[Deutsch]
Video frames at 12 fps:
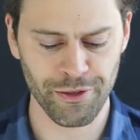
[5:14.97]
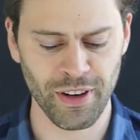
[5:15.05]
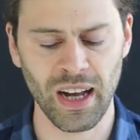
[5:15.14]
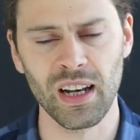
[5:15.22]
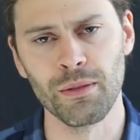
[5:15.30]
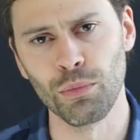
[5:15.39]

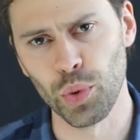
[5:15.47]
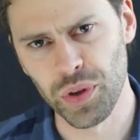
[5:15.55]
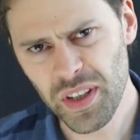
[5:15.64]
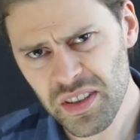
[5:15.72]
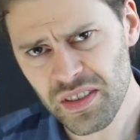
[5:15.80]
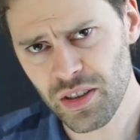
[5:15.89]
für alle
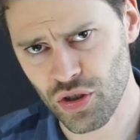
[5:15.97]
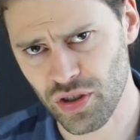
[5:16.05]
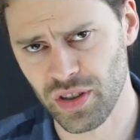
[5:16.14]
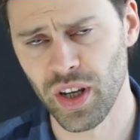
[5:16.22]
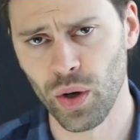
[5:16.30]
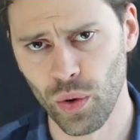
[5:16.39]

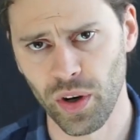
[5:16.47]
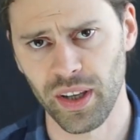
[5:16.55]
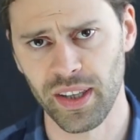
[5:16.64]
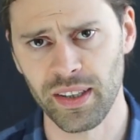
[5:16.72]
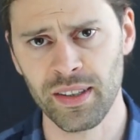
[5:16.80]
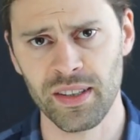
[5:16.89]
monistischen
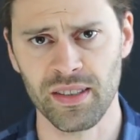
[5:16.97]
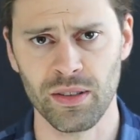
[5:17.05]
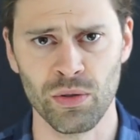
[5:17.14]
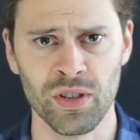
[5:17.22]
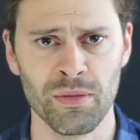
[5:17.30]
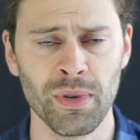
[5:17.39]
Theorien ist
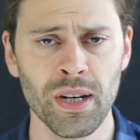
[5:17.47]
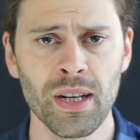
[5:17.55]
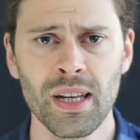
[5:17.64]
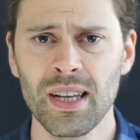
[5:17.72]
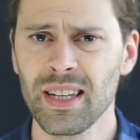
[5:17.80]
natürlich immer,